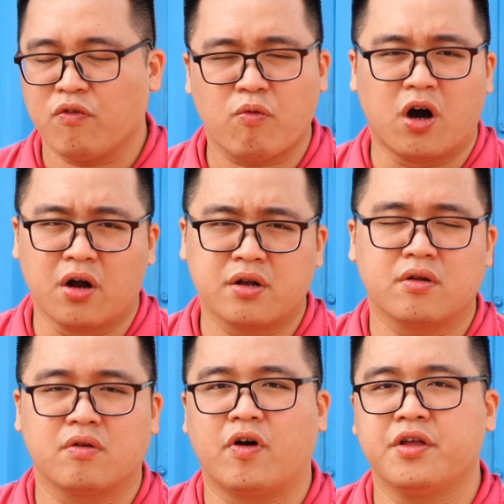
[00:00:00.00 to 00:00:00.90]
thuyết phục hơn
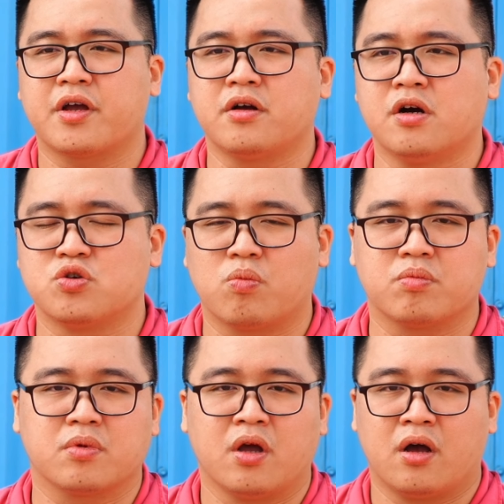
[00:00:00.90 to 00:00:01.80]
với những cái người dùng
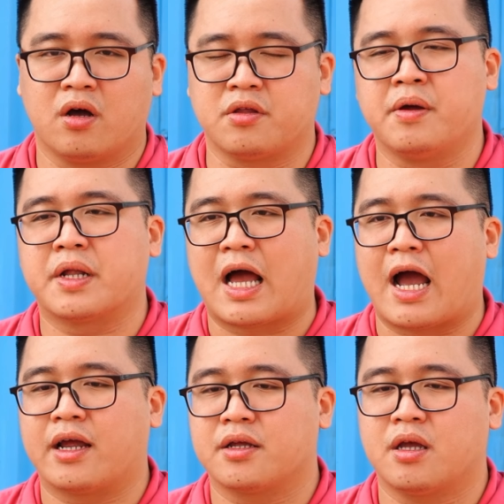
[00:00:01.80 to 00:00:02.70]
thời điểm hiện
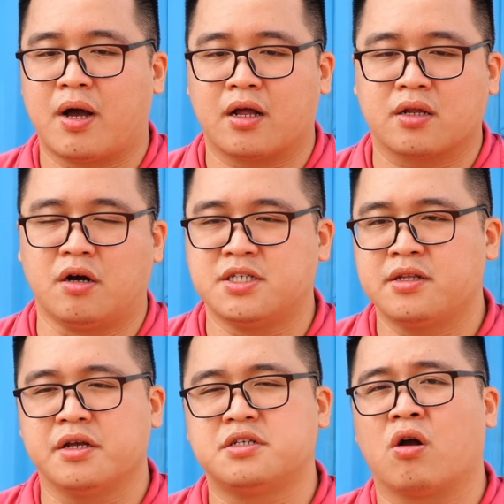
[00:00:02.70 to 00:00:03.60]
tại, khi mà ở
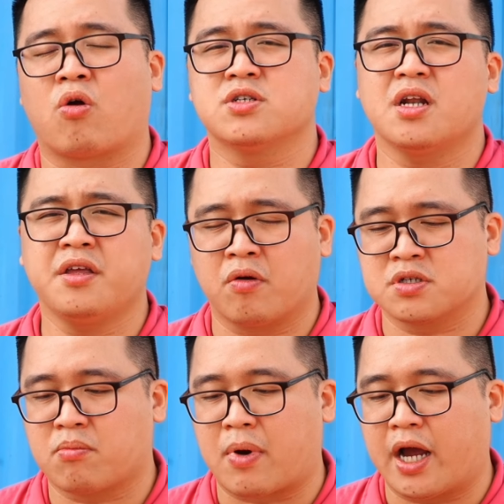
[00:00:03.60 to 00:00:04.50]
trên thị trường có rất là nhiều
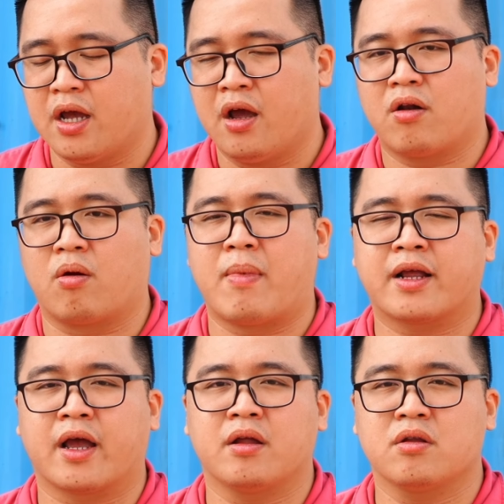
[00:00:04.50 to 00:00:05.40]
cái dòng máy nó
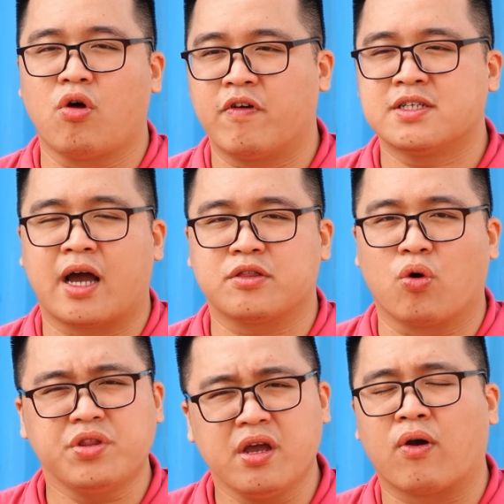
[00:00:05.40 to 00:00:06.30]
mang cái độ phân giải
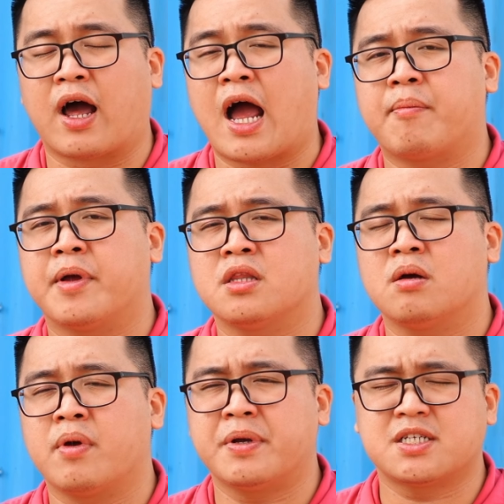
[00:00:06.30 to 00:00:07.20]
tối thiểu là
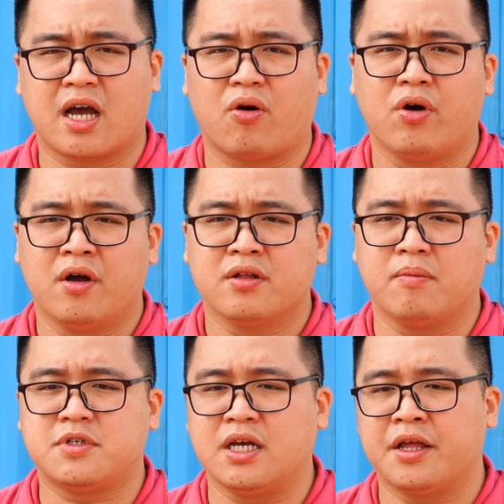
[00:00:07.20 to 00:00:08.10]
24 megapixel,
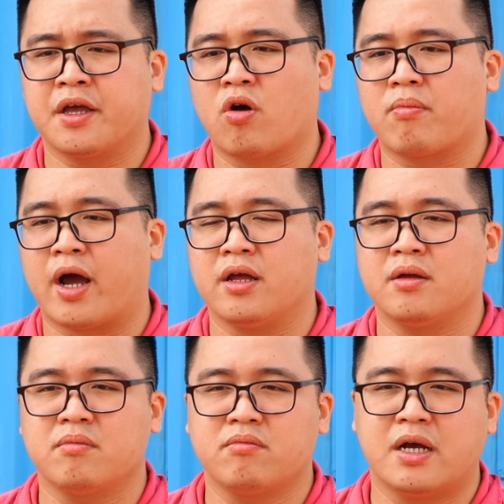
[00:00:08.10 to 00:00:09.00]
thậm chí là những con
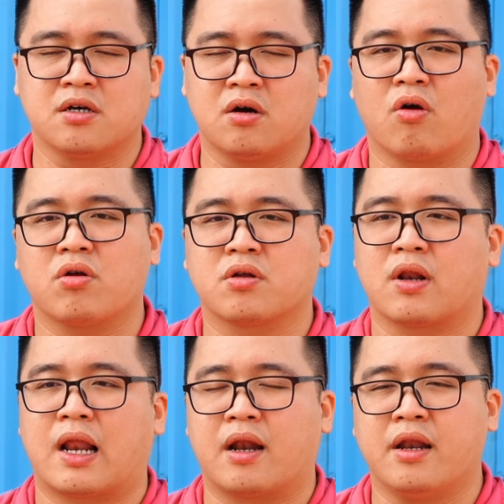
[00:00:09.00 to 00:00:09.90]
máy bây giờ nó còn
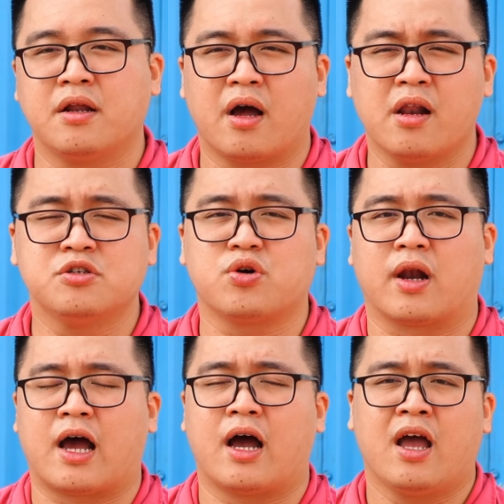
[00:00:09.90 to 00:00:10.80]
là nâng lên
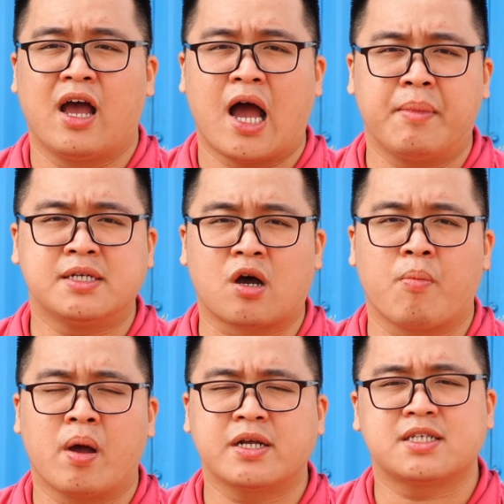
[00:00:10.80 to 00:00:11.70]
chuẩn là 26
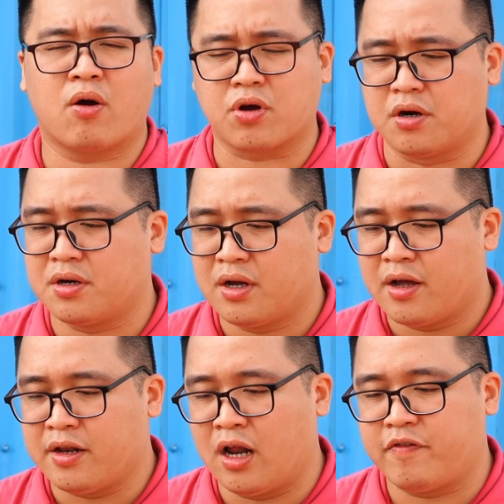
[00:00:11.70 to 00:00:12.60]
megapixel cơ.
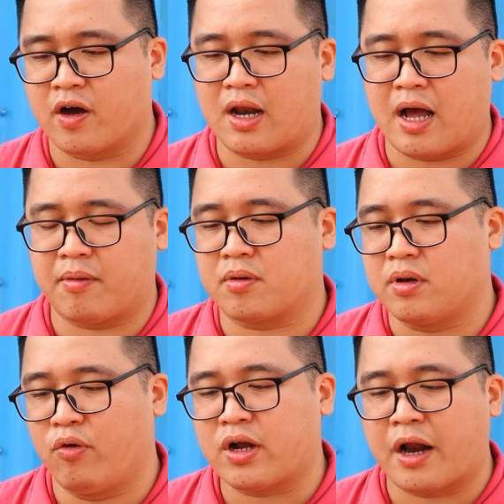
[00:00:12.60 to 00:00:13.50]
Nên là việc là
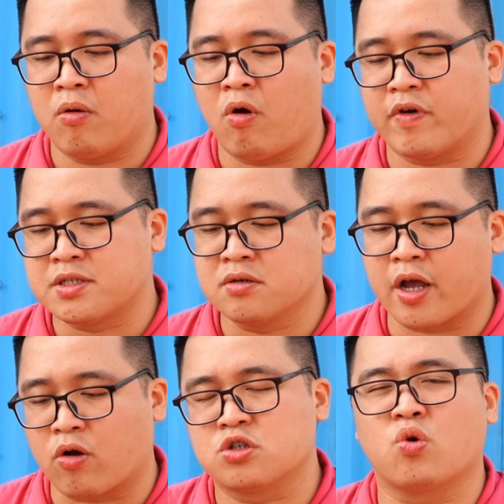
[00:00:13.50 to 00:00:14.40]
nếu Canon họ vẫn giữ
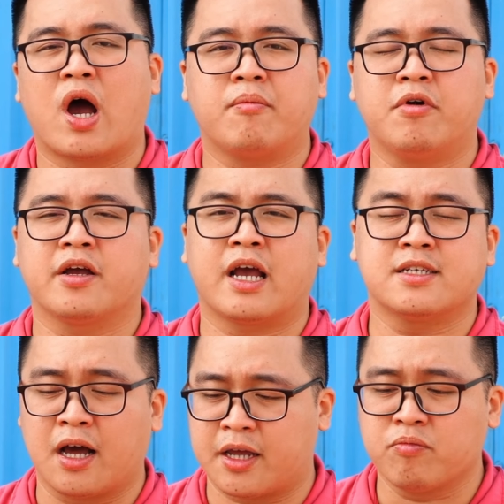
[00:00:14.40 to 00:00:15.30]
cái con số 20 nghe
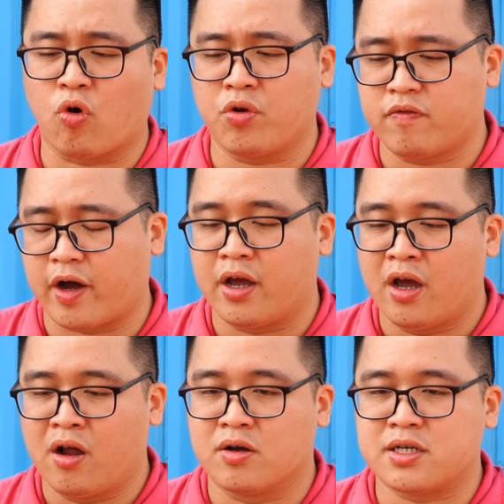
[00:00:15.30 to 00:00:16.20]
rất là khiêm tốn như vậy,
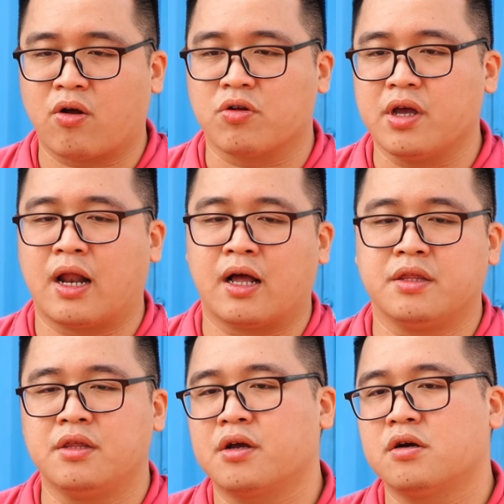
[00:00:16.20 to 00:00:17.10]
nó sẽ có thể là
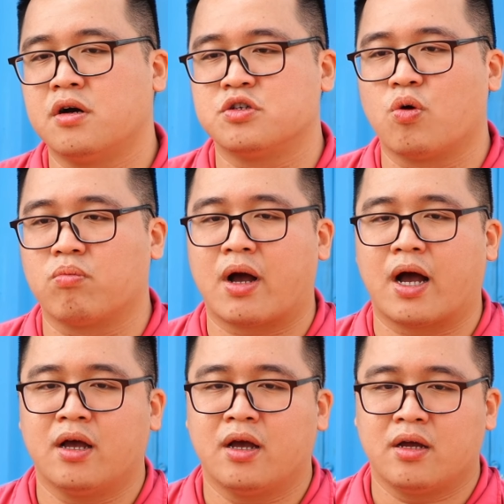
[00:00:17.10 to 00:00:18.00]
những cái người dùng
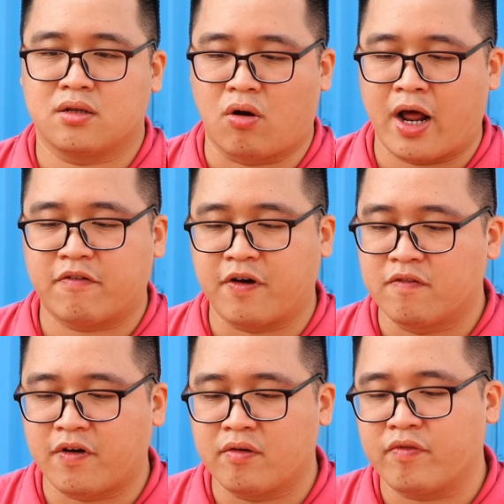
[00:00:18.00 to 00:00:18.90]
mà họ đang phân
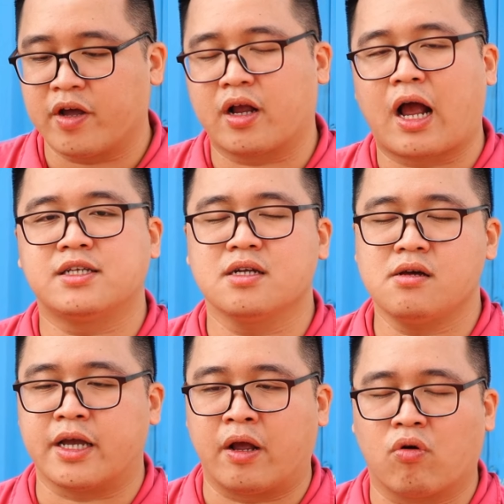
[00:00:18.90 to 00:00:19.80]
vân về cái chất
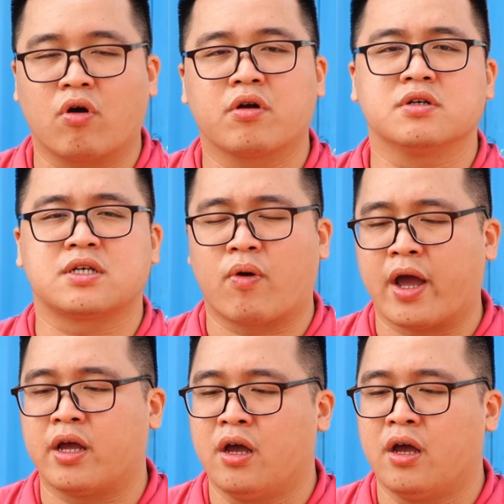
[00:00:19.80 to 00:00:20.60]
lượng hình ảnh của con R6 này